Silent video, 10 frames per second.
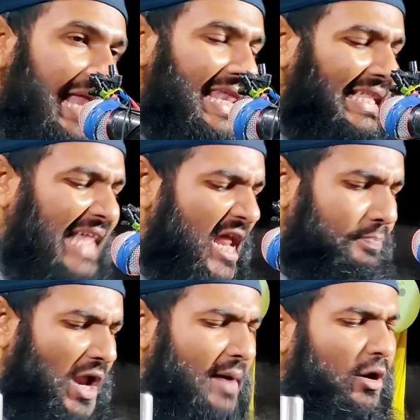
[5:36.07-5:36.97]
আল্লাহ
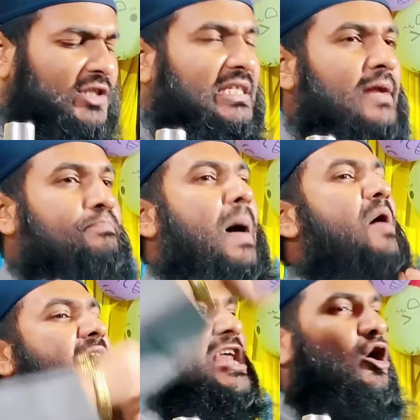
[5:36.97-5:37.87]
তারপরে বলছেন
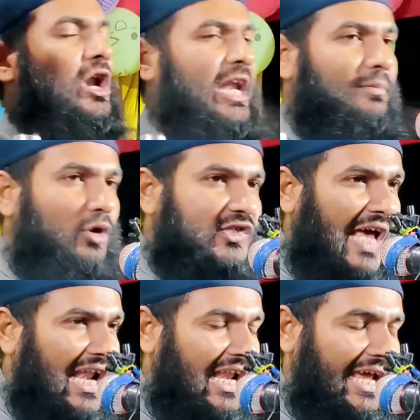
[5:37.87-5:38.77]
ফাওয়াইলুল্লিল
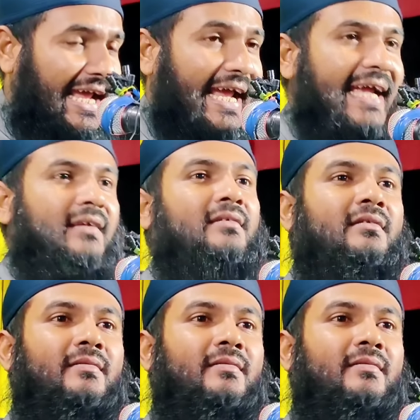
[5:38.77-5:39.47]
মুসাল্লিন